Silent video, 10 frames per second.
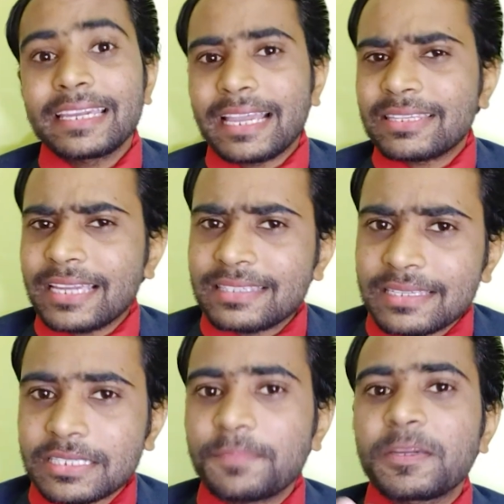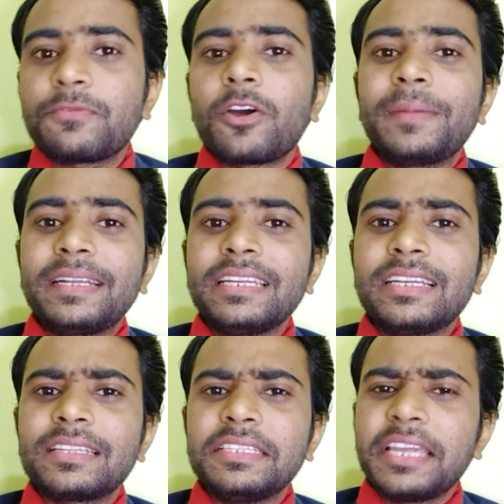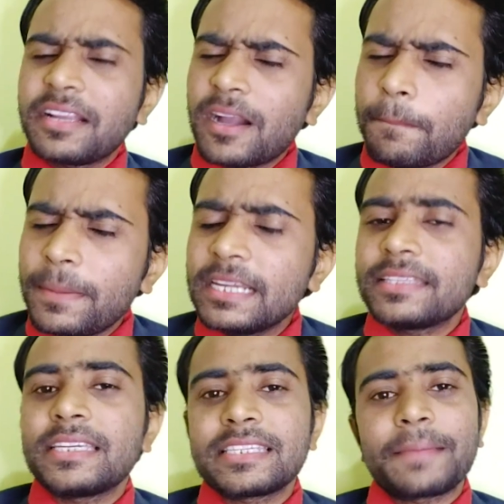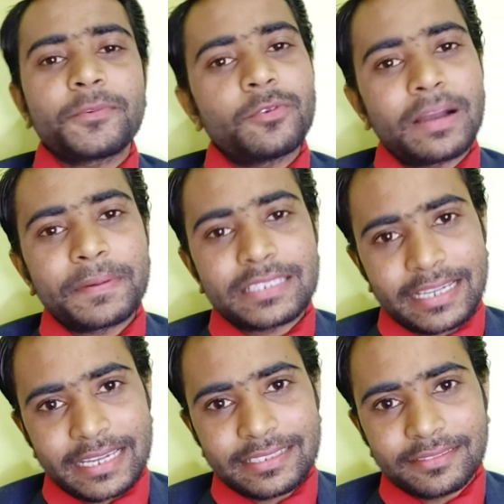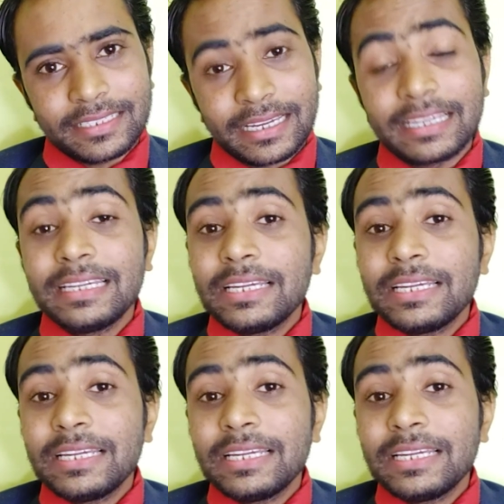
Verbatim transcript: कैसे कैसे स्क्रिप्ट की फॉर्मेटिंग करनी है कंप्लीट चीज़ें आपको वहाँ पर सिखाई जाती है